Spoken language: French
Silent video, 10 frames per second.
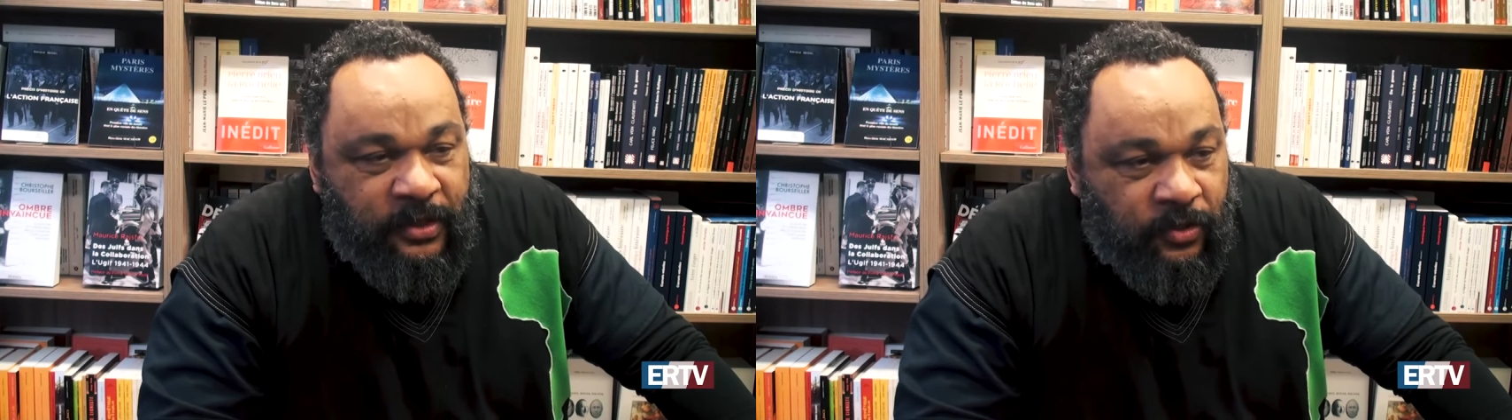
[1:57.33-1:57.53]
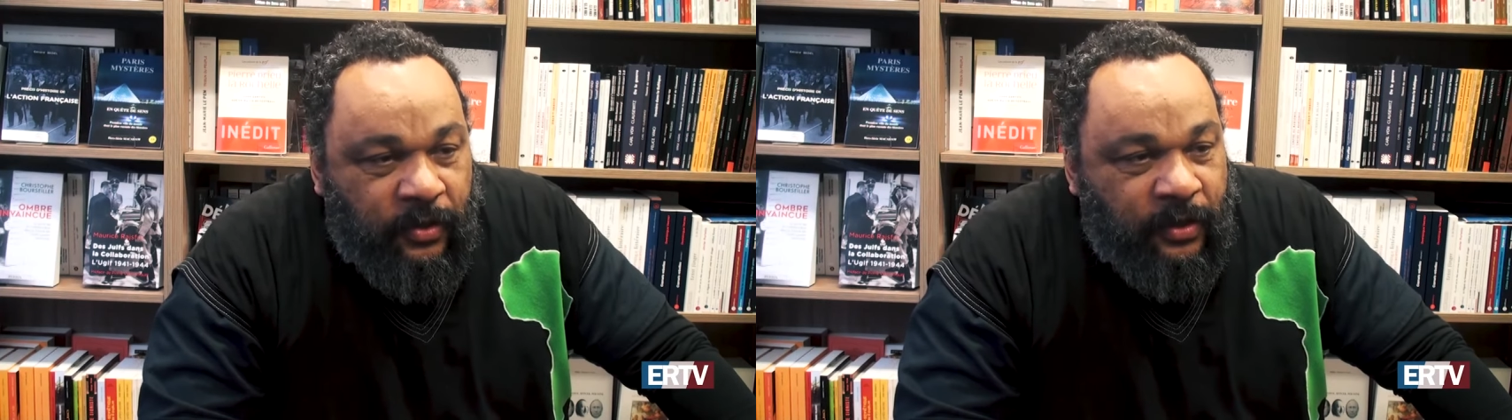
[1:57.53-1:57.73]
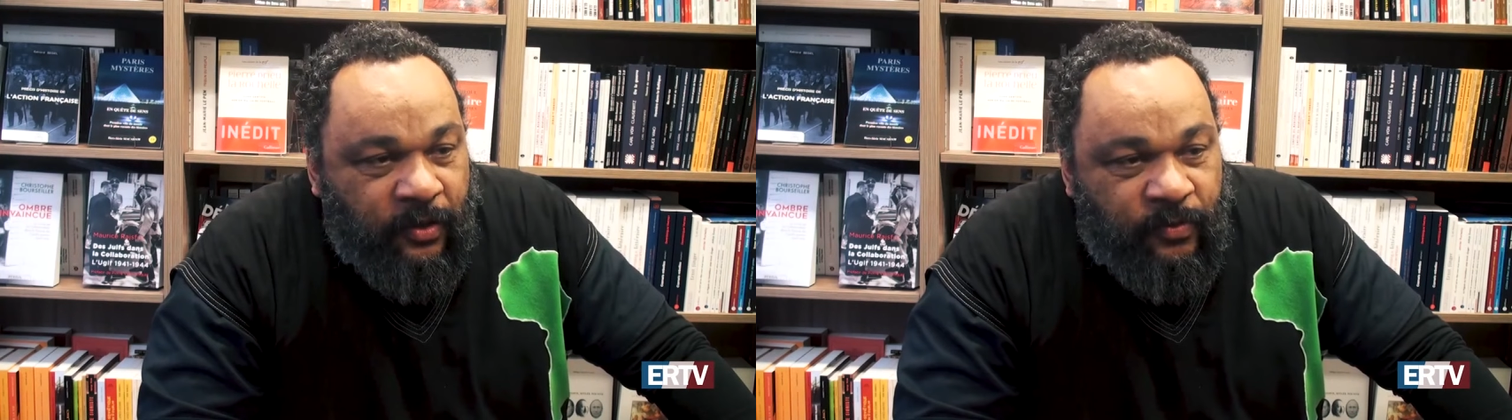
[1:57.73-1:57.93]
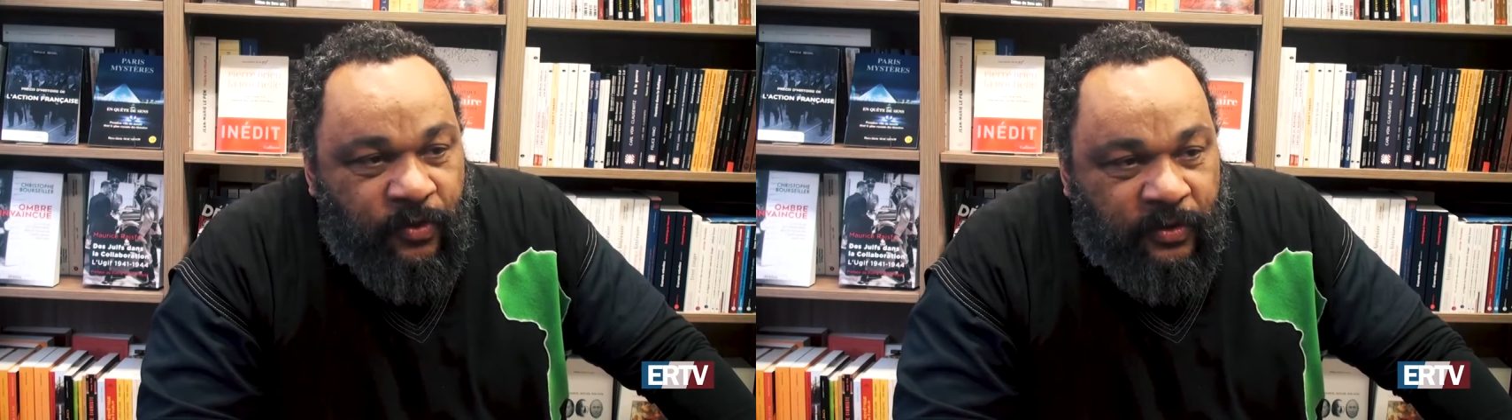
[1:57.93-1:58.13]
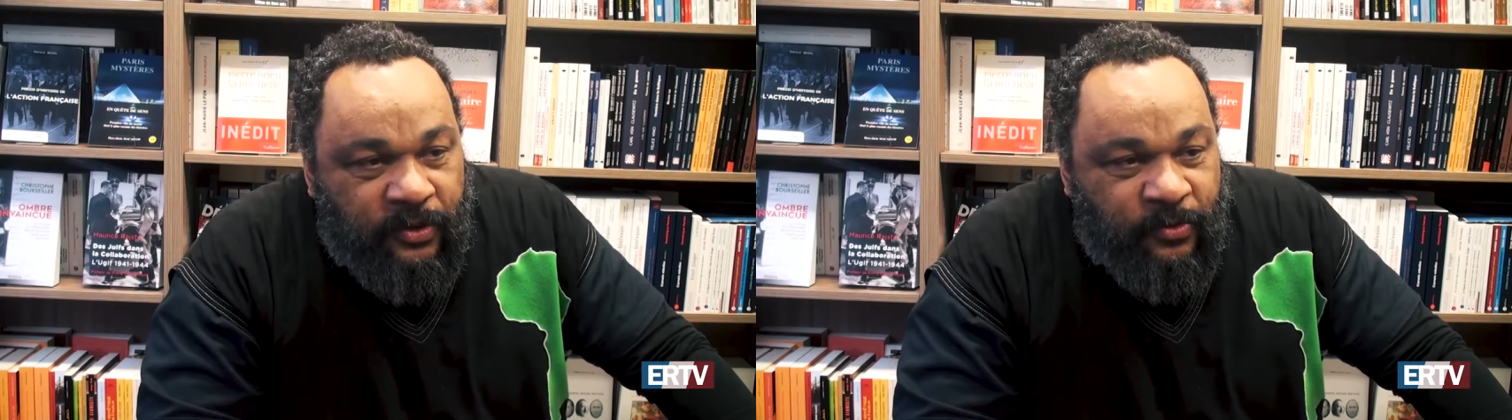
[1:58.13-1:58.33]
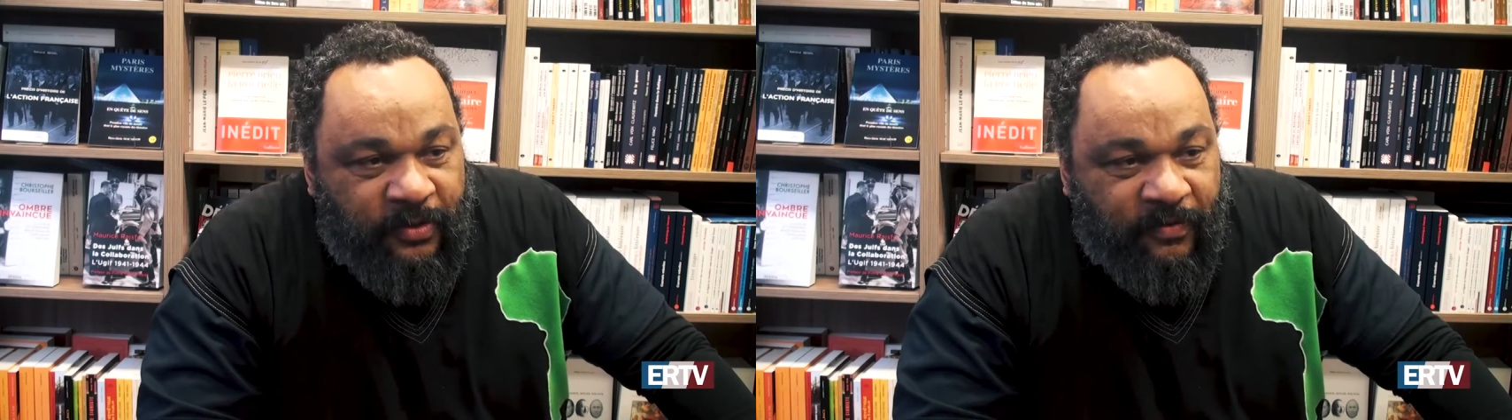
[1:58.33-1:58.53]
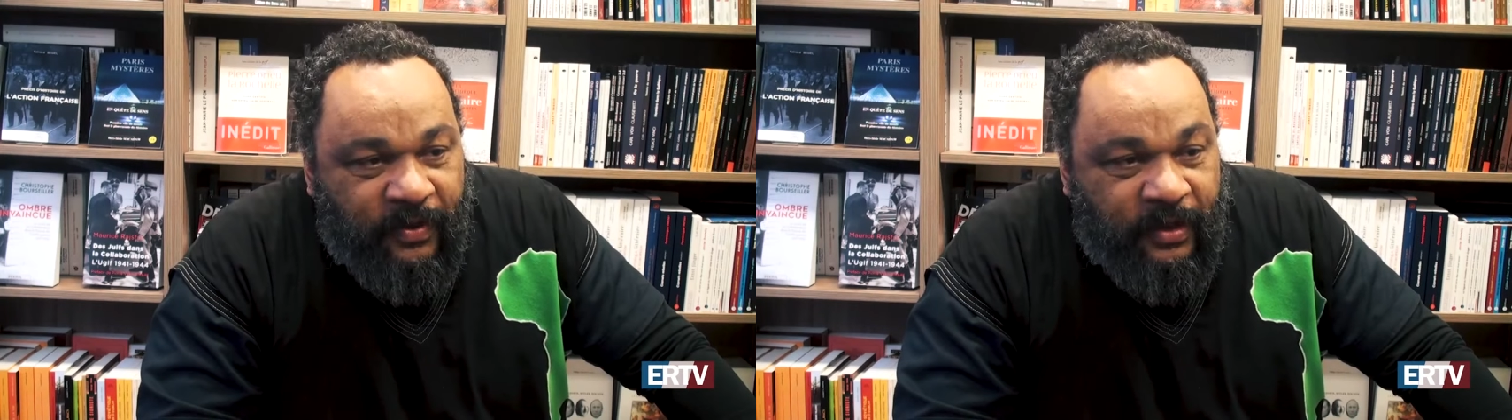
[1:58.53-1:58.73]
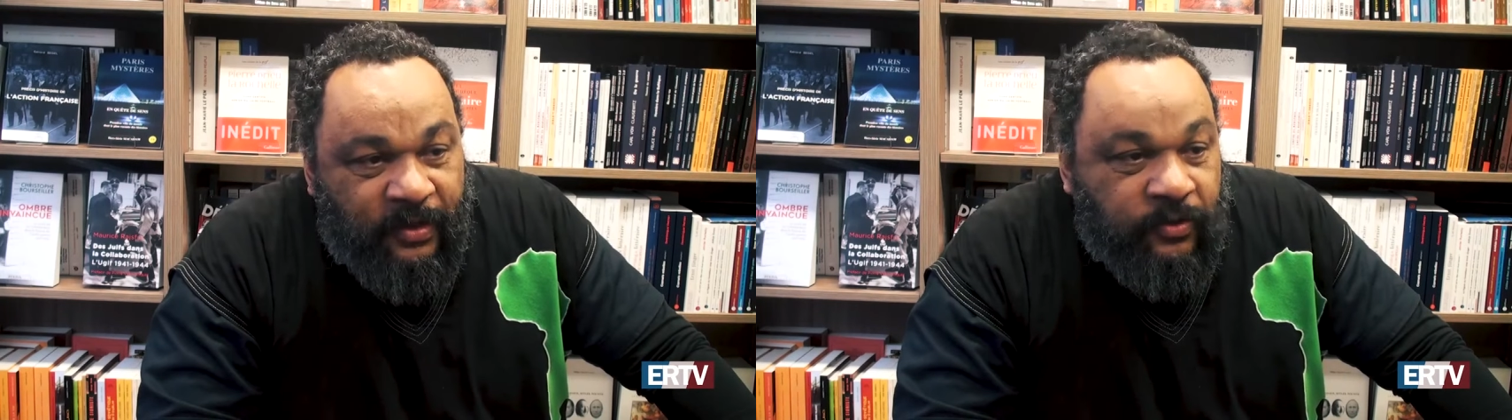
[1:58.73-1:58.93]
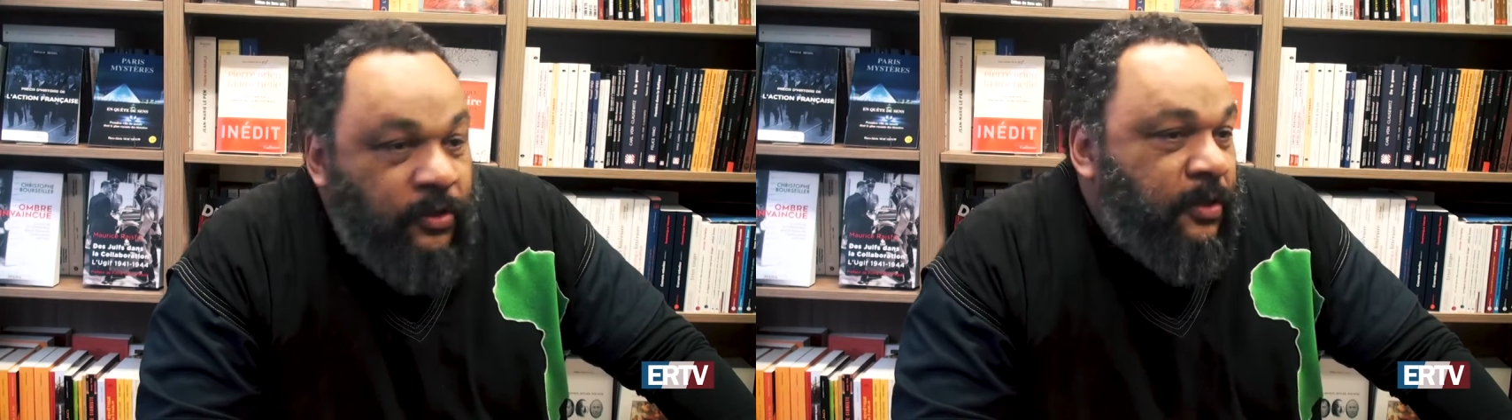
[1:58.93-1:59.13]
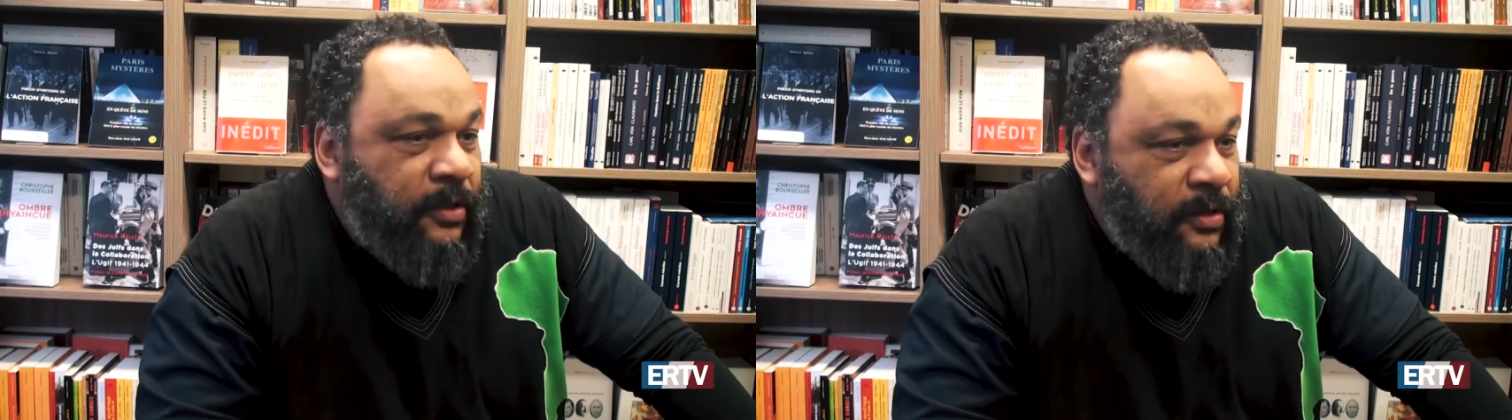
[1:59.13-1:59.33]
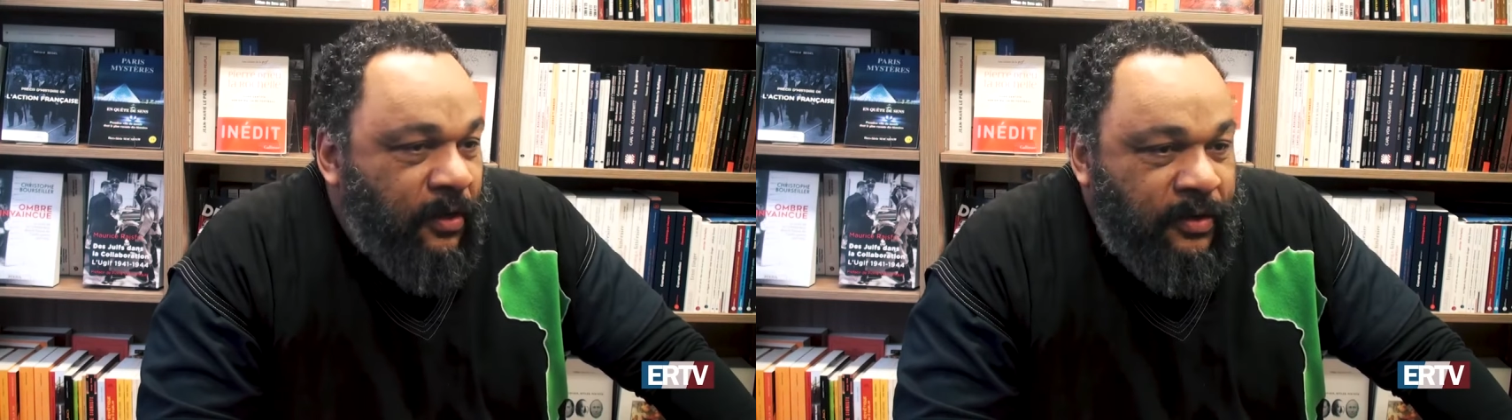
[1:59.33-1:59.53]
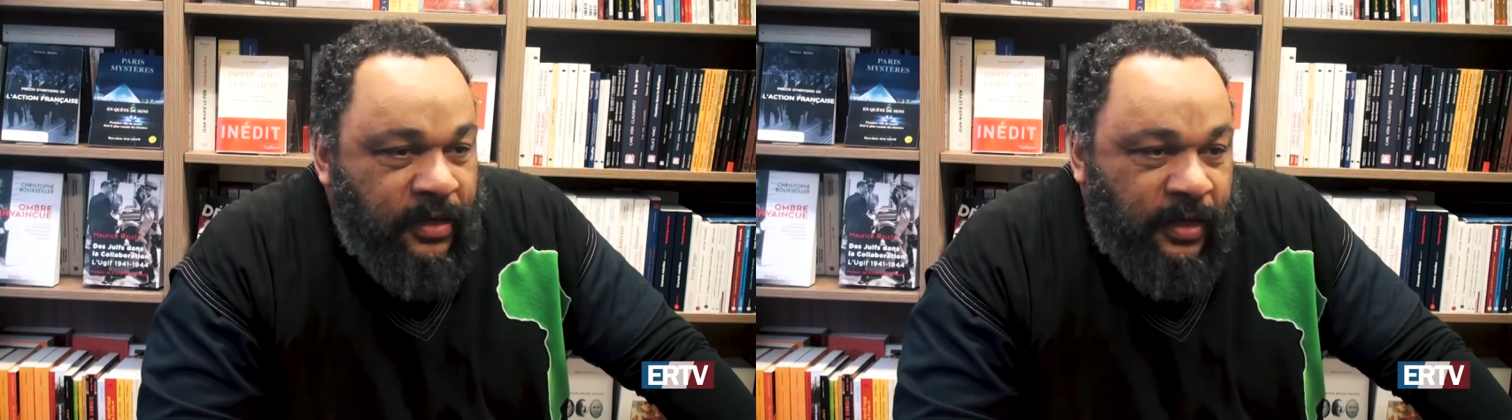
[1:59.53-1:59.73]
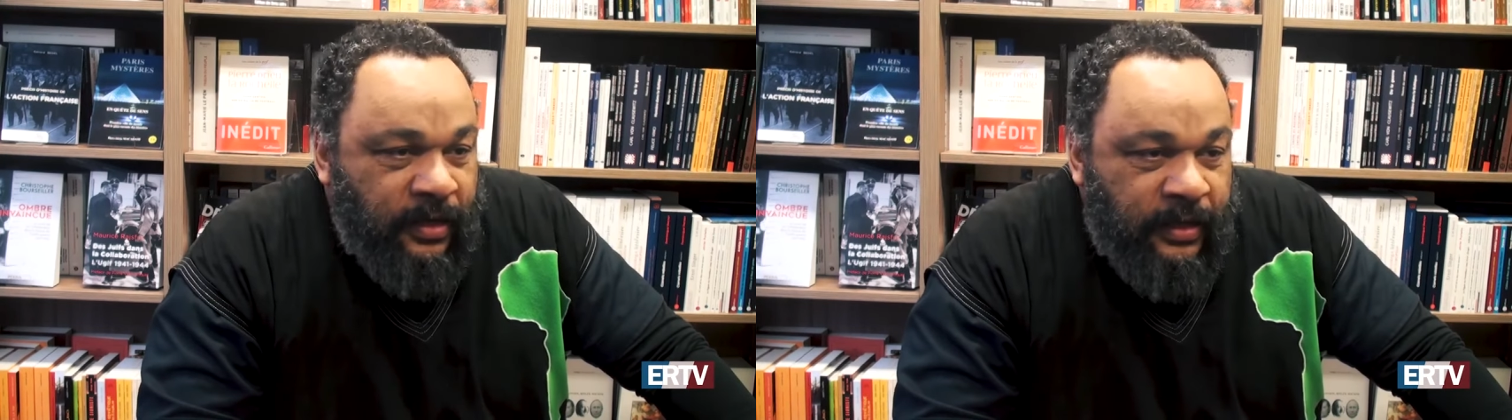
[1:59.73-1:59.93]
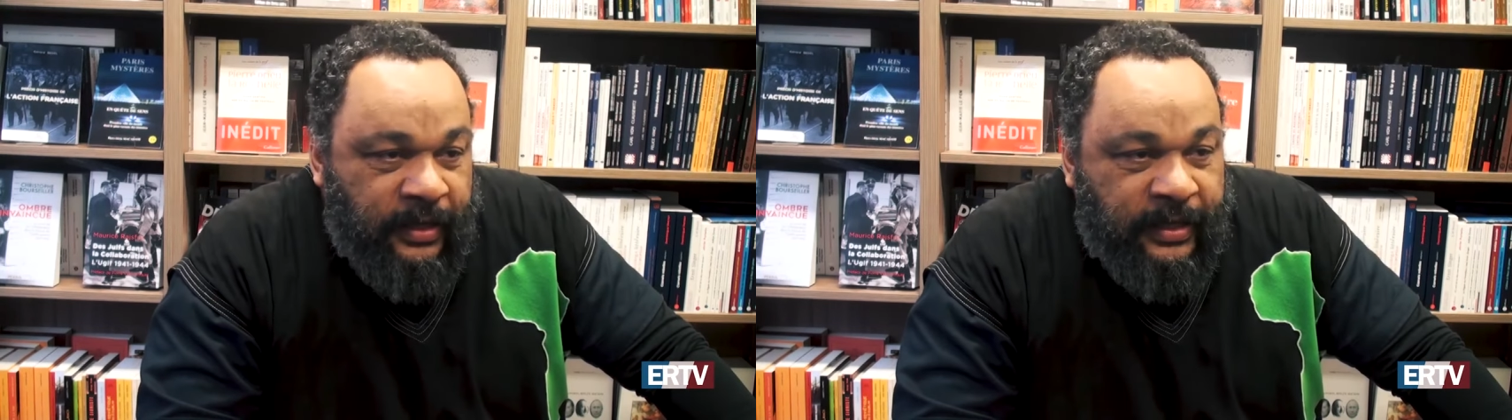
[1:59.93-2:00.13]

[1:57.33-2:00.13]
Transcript: des gens de la communauté juive. C'est extraordinaire.